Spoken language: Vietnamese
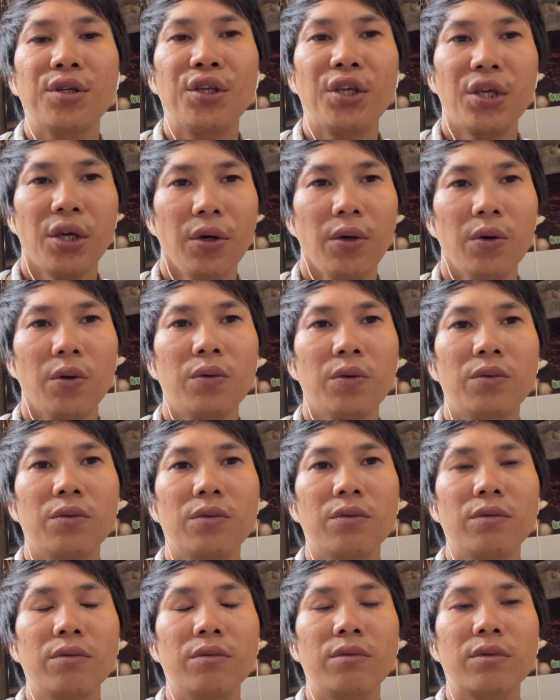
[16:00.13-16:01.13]
chịu
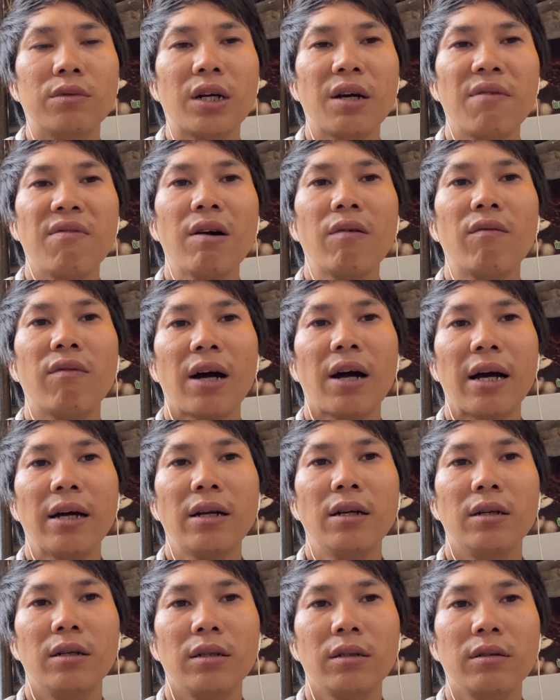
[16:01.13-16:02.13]
cái vất vả
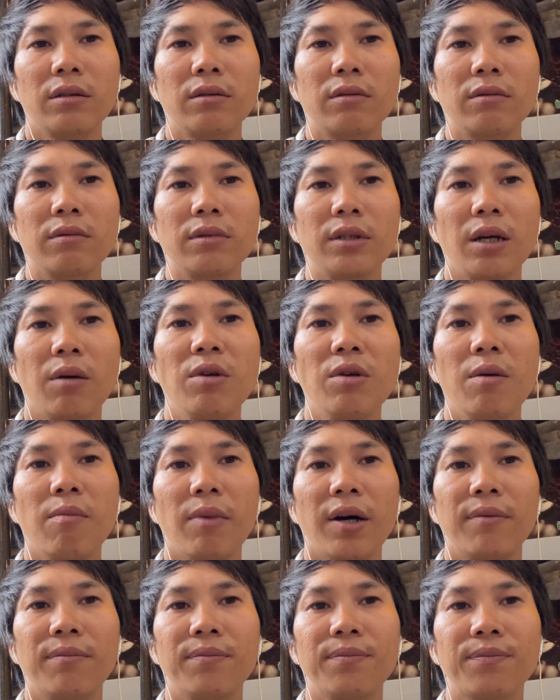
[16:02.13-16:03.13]
được giống như
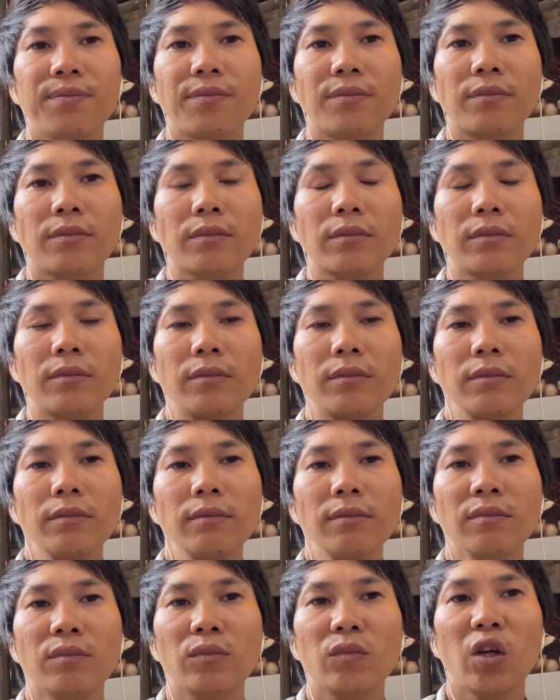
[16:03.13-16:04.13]
mình
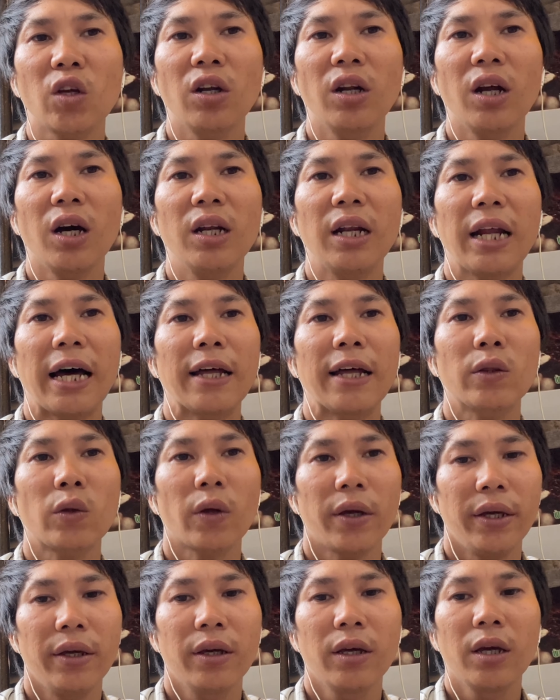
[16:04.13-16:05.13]
cho nên là
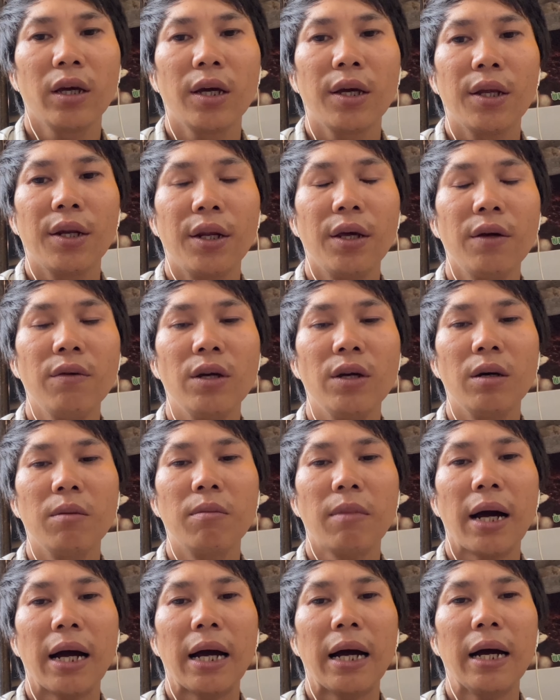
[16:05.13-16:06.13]
tùy nếu như
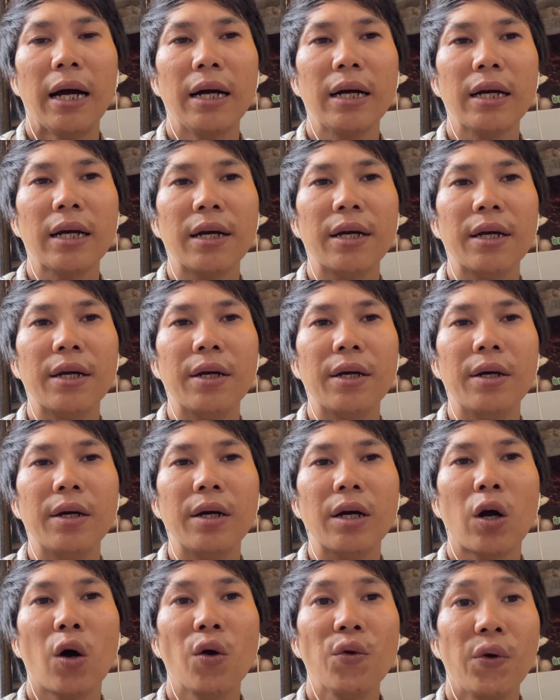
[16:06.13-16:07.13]
mà
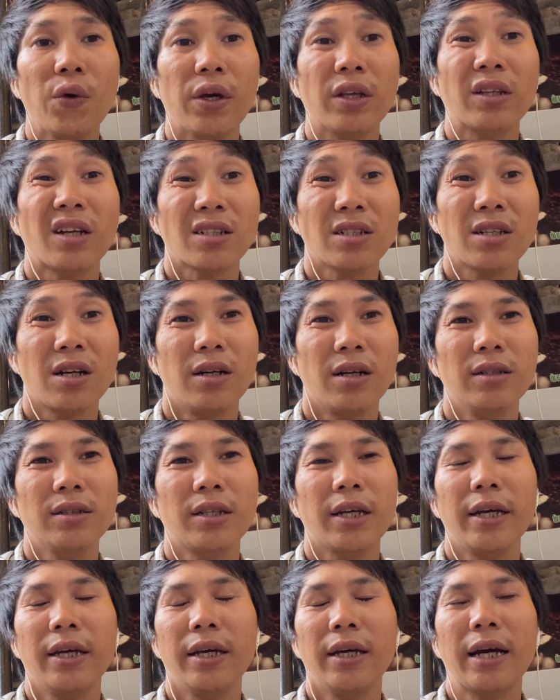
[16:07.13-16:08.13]
có duyên thật sự
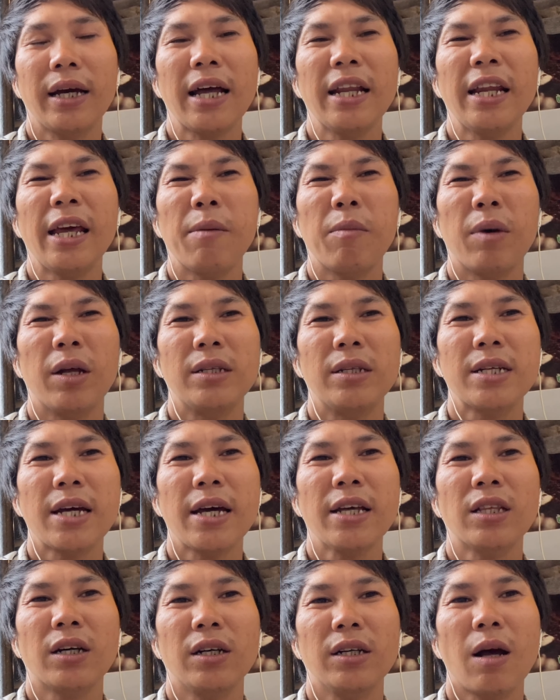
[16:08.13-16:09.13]
thì các anh em mình
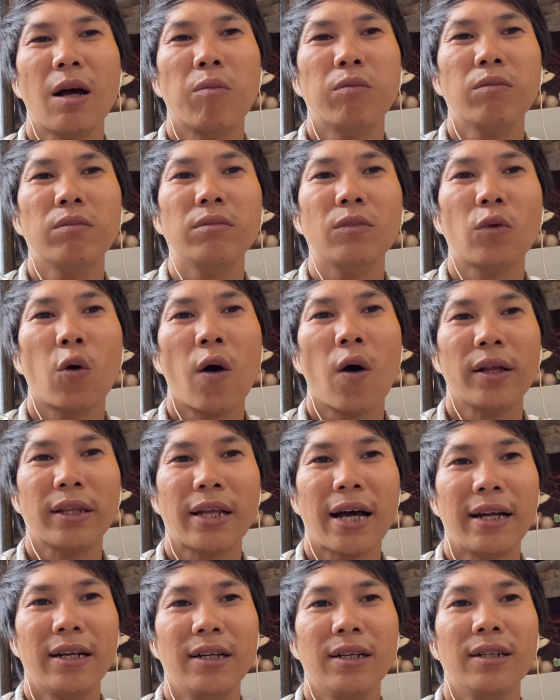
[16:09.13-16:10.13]
sẽ tự động hoàn
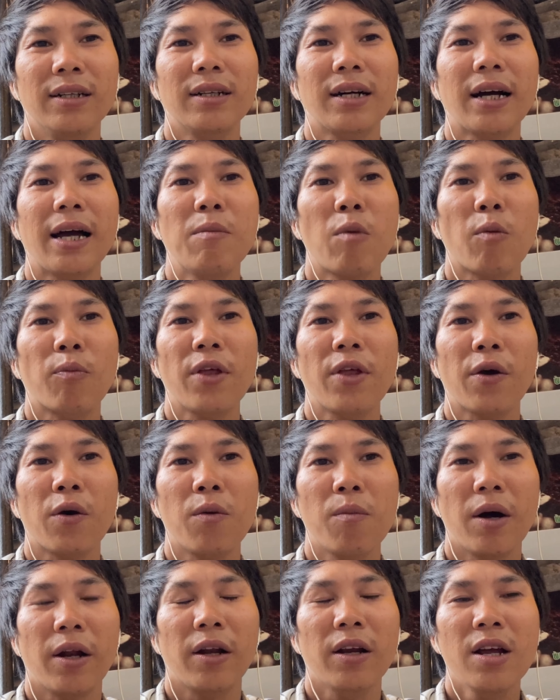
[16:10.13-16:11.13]
thành được cái mục tiêu của
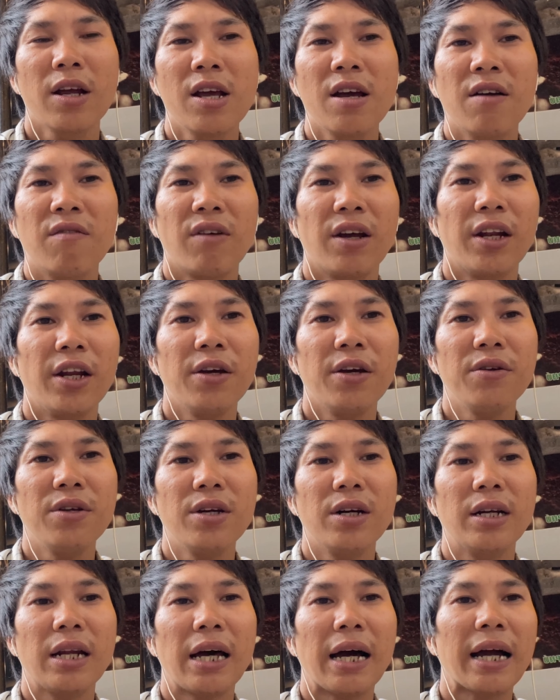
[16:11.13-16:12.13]
mình và nếu
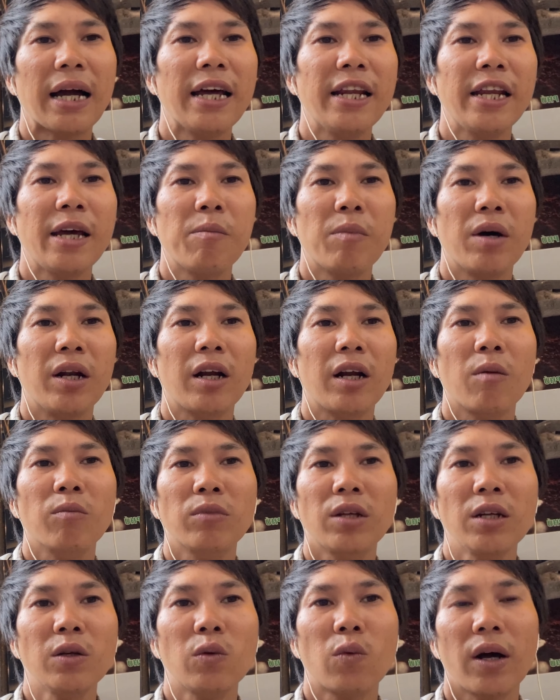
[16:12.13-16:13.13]
như là các anh em mình không
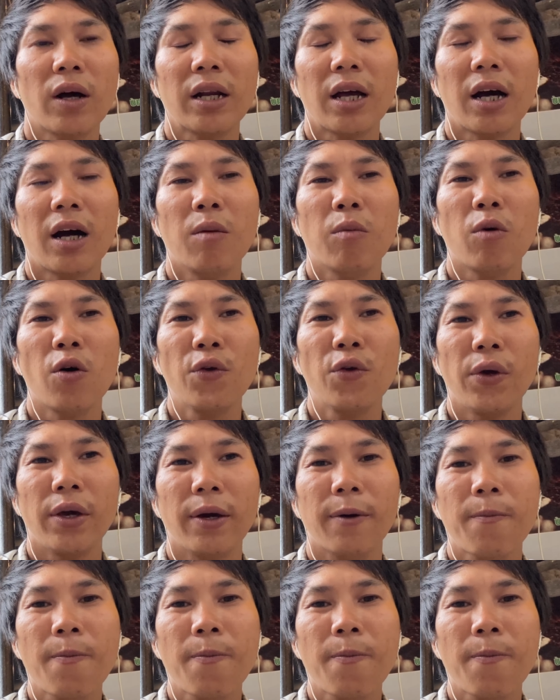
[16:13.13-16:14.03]
thích hoặc là không có duyên